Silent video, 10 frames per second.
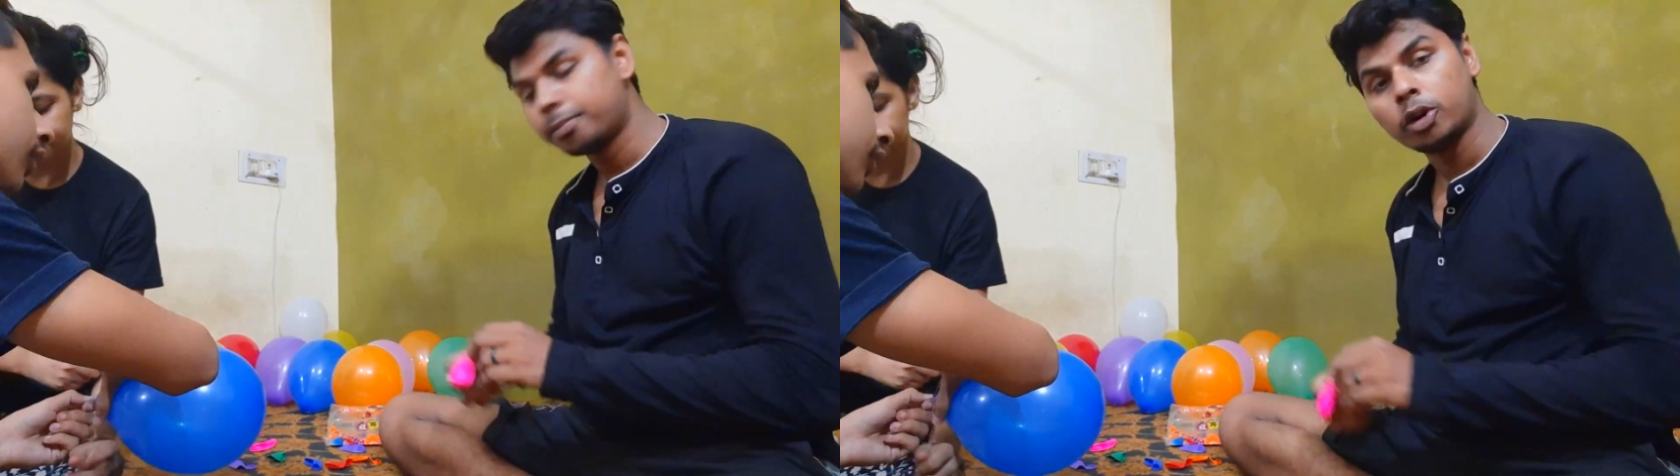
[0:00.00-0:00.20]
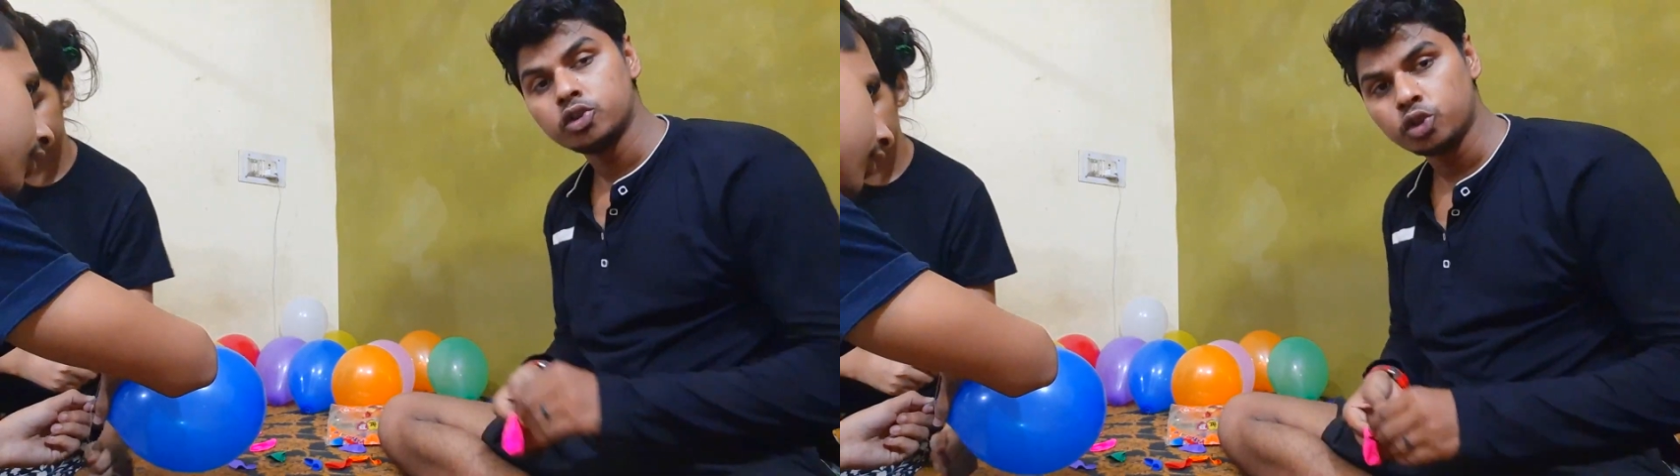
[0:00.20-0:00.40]

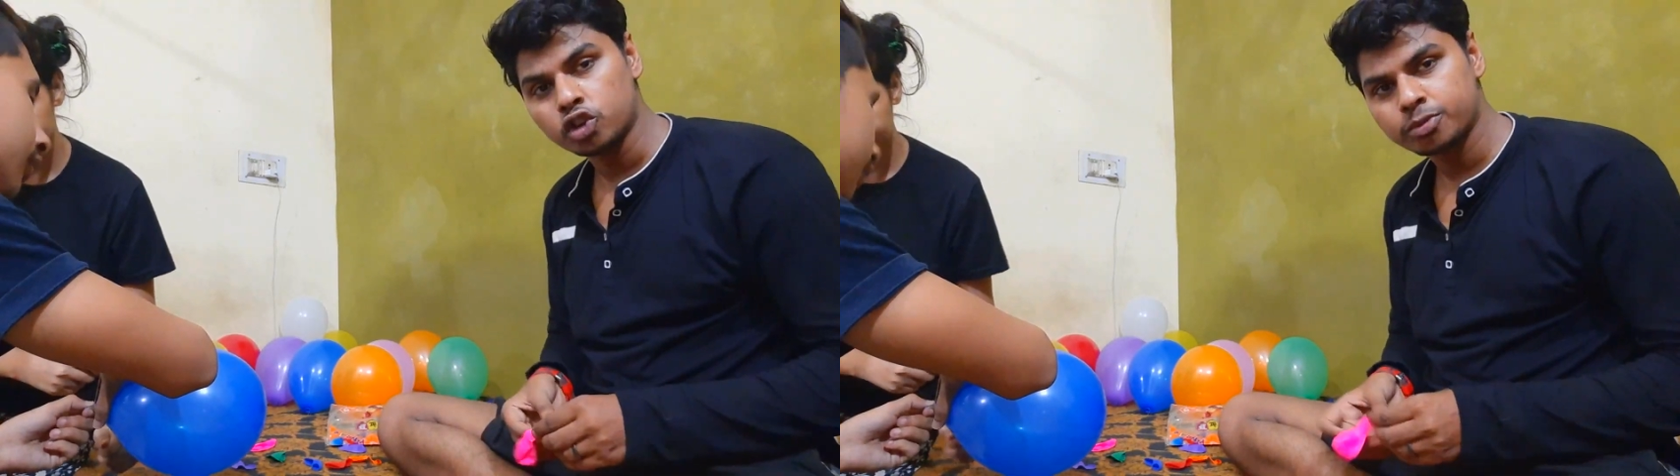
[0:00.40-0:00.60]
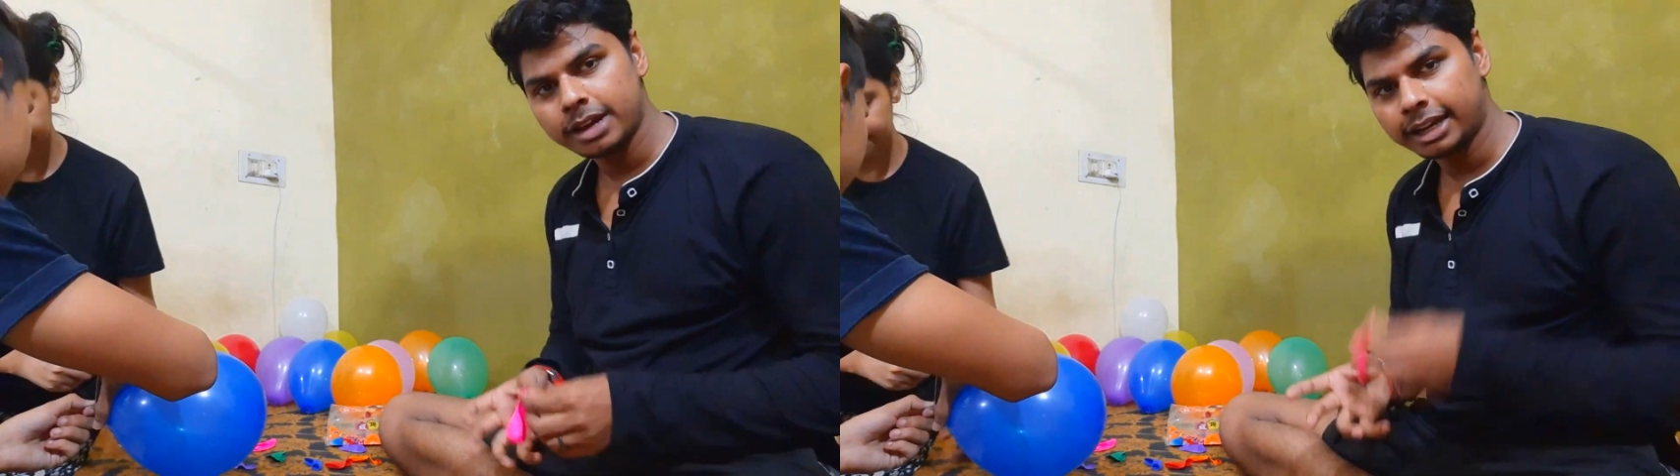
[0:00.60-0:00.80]
बहुत
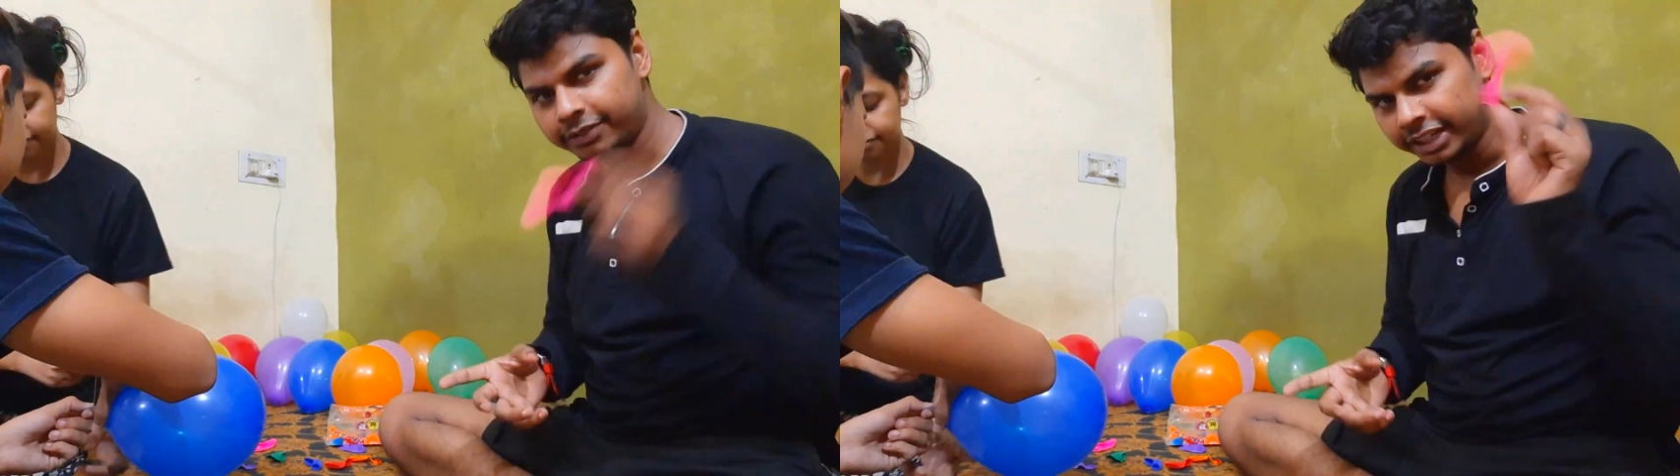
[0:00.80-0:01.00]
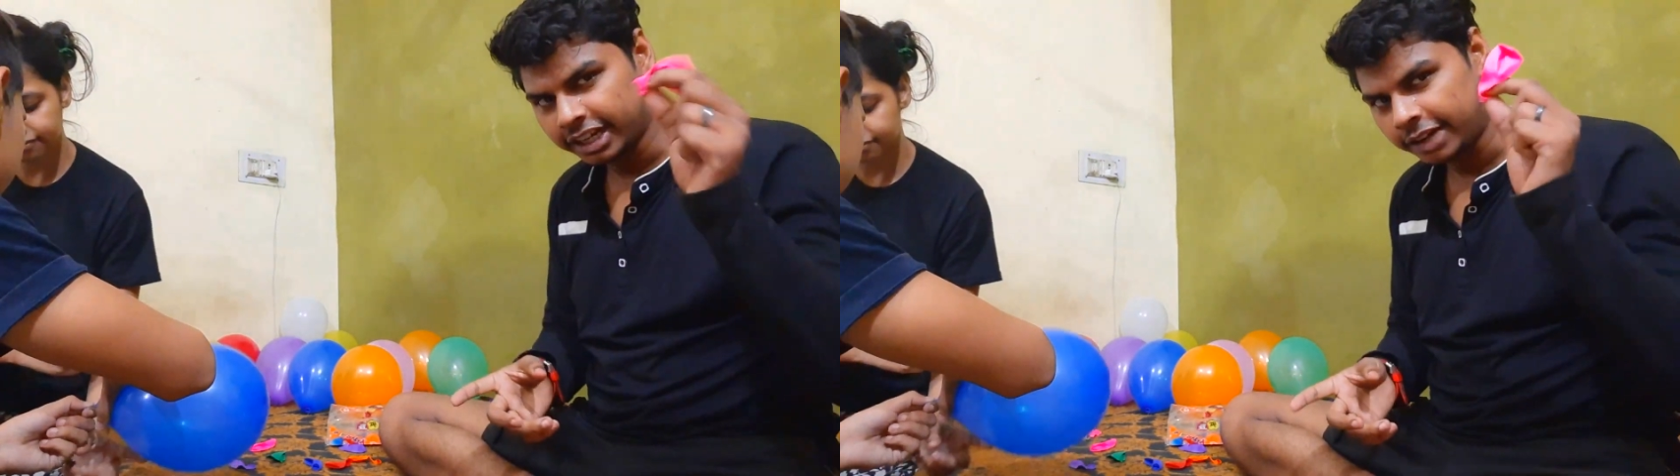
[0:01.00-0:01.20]
जोश में हैं
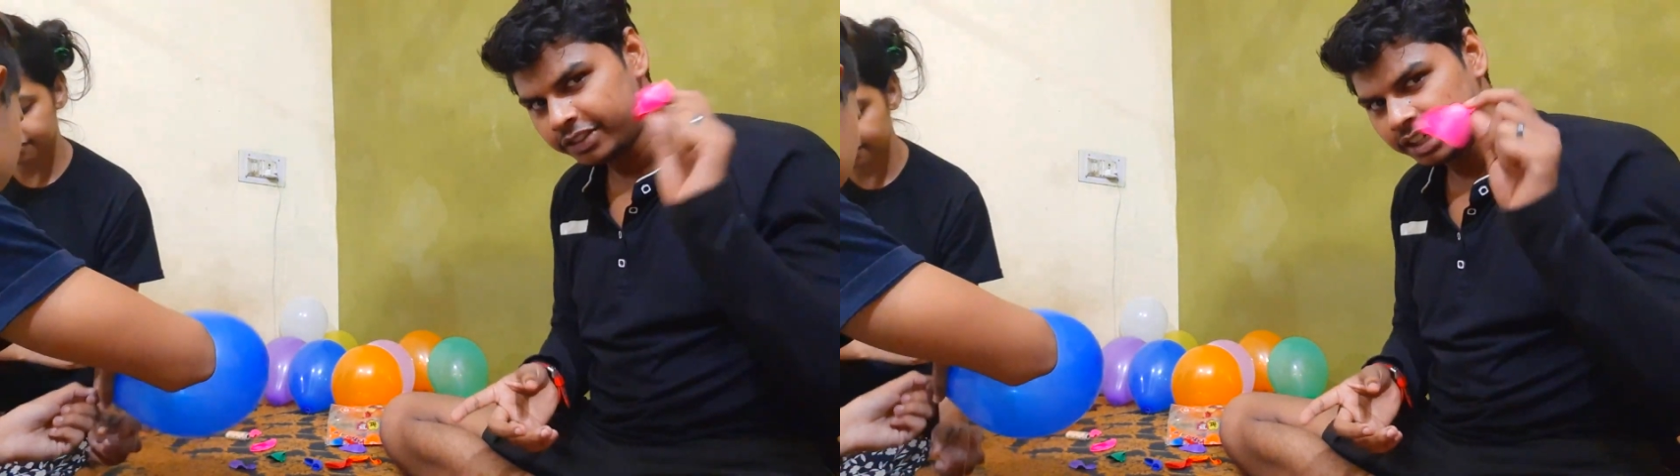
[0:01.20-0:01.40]
देखना